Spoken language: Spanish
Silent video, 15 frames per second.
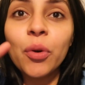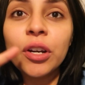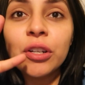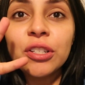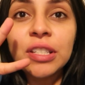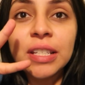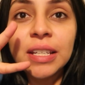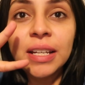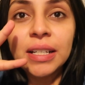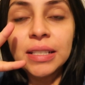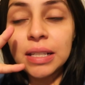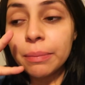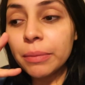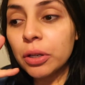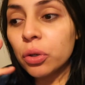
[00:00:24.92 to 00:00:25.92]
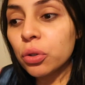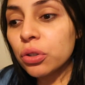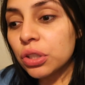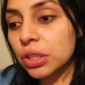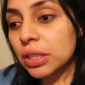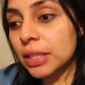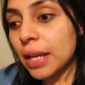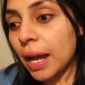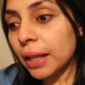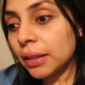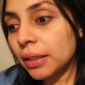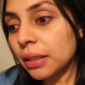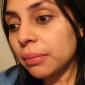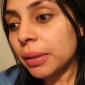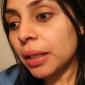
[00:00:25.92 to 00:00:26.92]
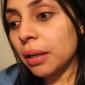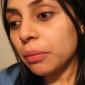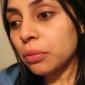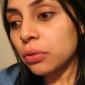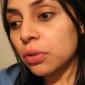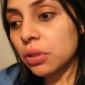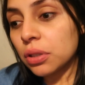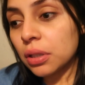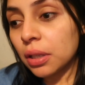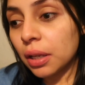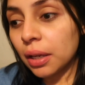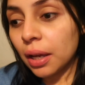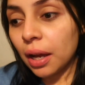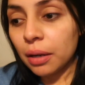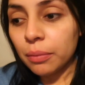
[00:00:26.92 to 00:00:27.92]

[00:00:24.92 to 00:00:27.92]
Buenos días amigos, ya terminamos de